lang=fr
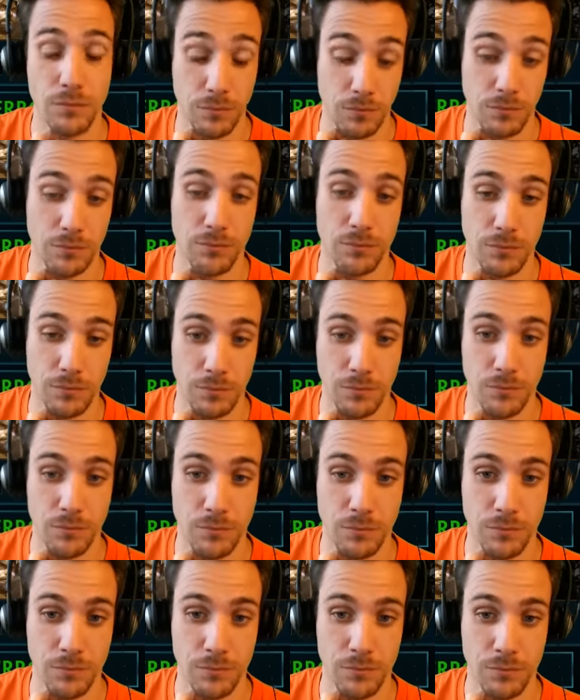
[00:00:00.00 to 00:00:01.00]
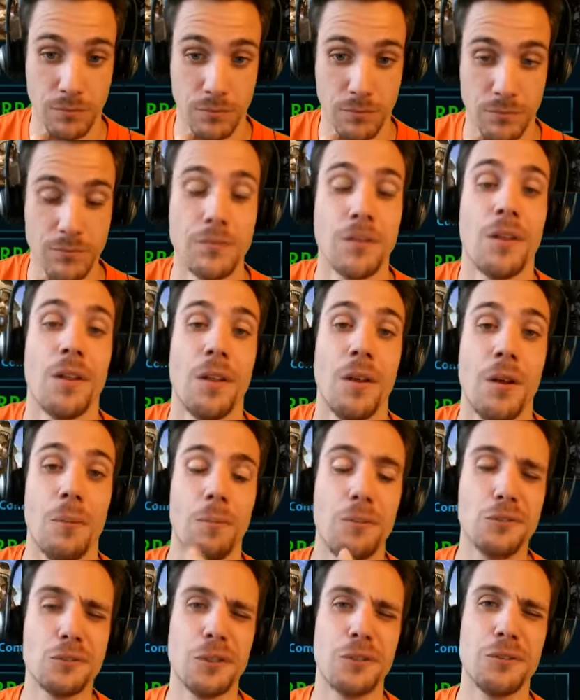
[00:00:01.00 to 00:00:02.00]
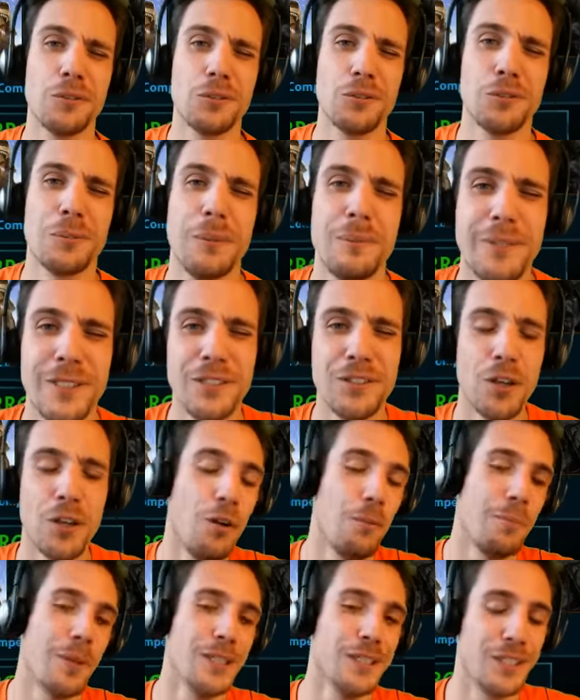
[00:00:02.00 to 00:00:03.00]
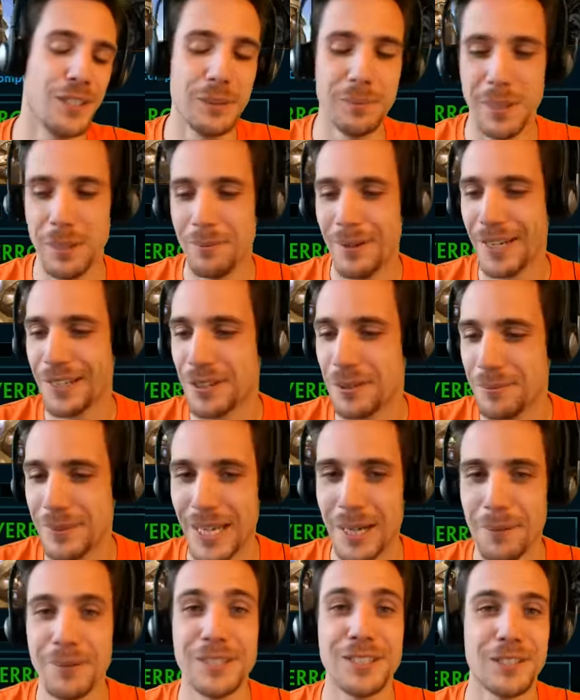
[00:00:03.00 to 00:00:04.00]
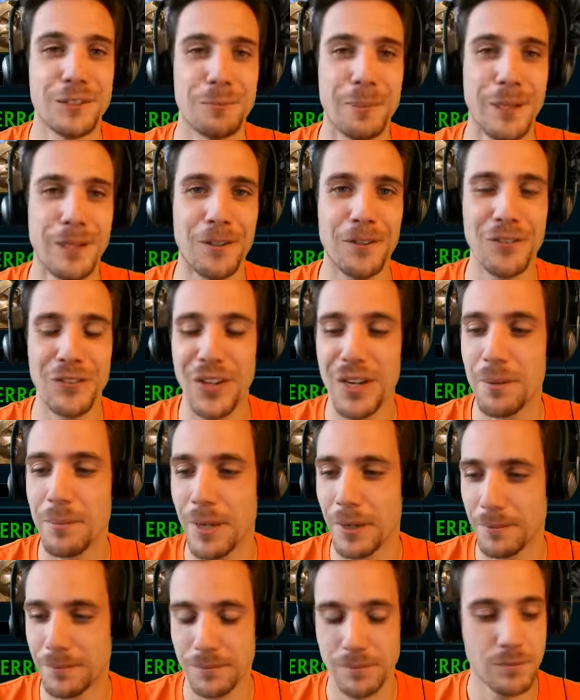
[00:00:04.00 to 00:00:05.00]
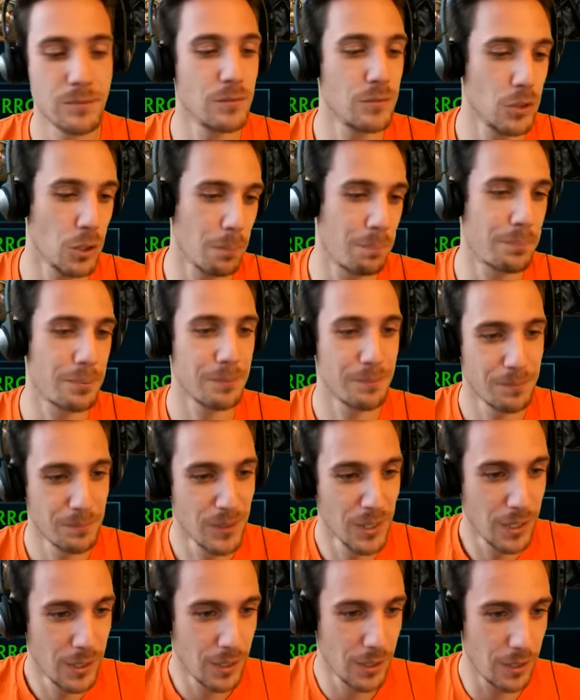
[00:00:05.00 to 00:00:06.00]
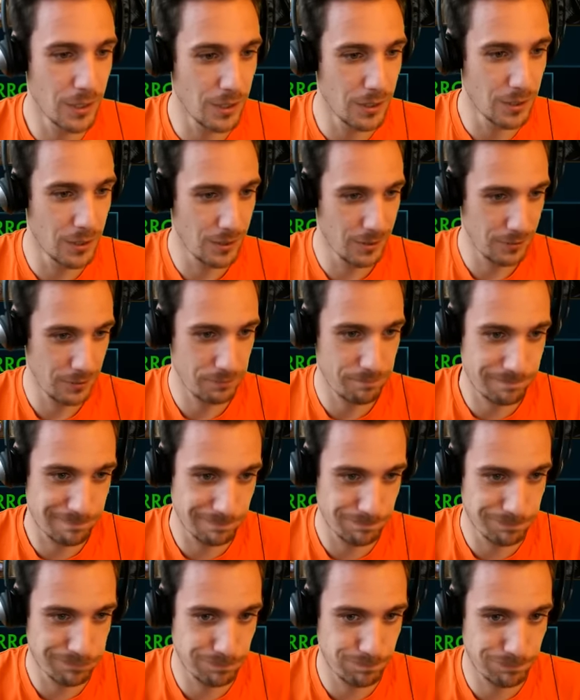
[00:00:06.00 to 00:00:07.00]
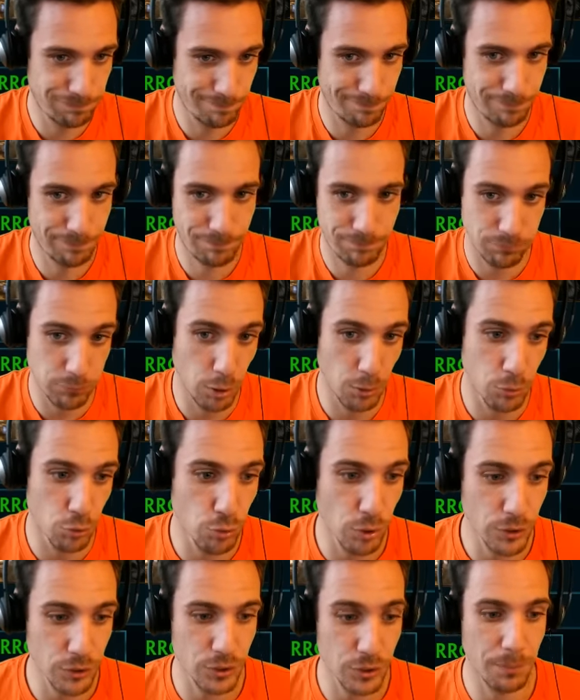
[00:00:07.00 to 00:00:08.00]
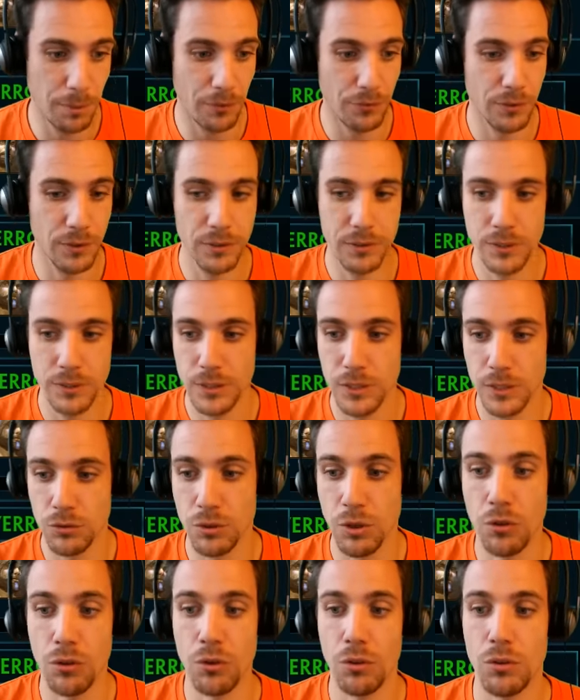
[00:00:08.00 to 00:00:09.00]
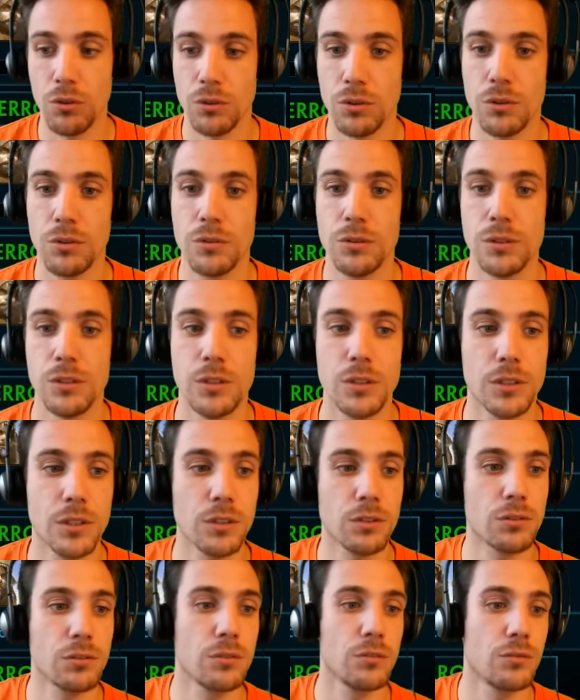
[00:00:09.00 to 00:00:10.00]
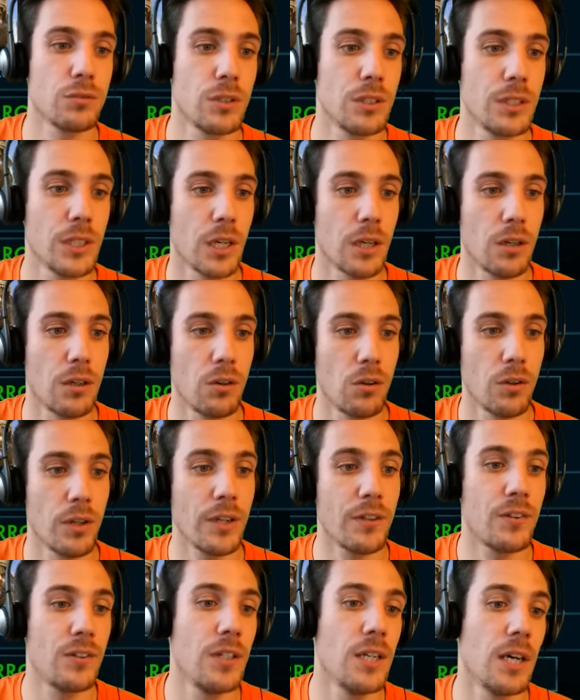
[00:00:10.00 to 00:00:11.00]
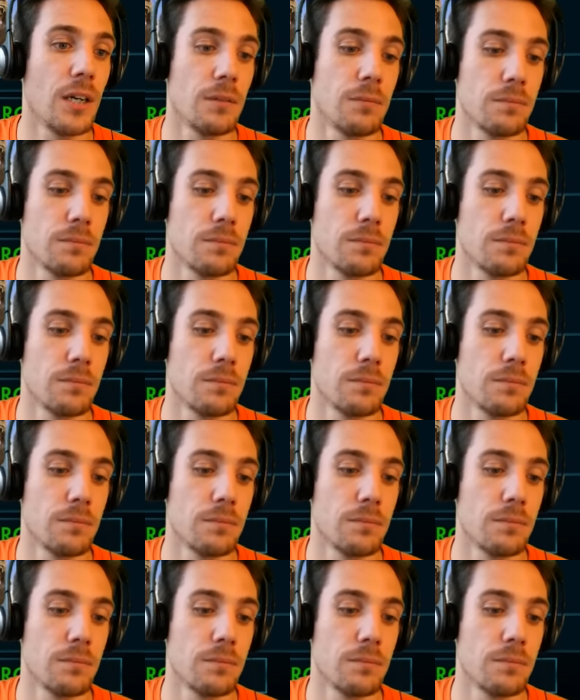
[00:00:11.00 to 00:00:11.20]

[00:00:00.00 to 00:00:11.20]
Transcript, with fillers: un truc normal et. Bonjour à tous mes petits gueules, Benzé, Belma, comme d'hab, j'espère que vous allez bien. Yop. Euh. Bon, Gwen, c'est parfait. De toute façon, euh, qu'est-ce que je voulais dire On a là.